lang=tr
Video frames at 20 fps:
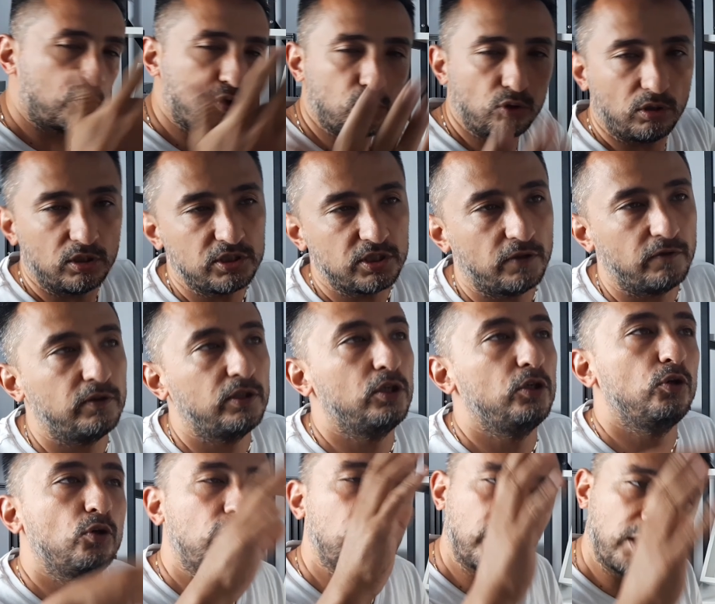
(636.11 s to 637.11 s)
sola çeviriyor,
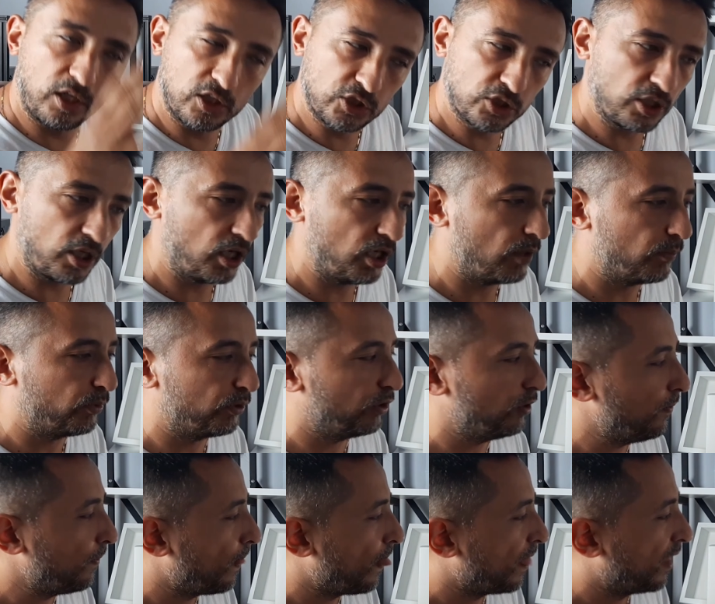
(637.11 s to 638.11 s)
yukarı aşağı
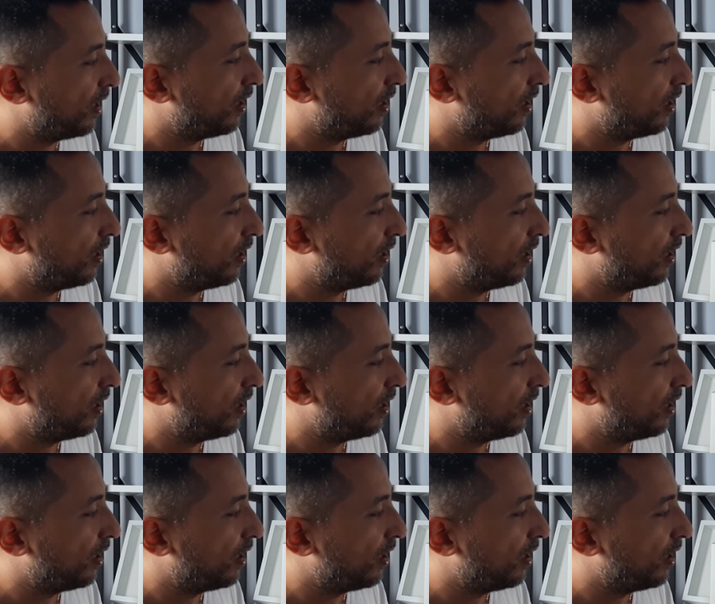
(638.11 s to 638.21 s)
yapıyor.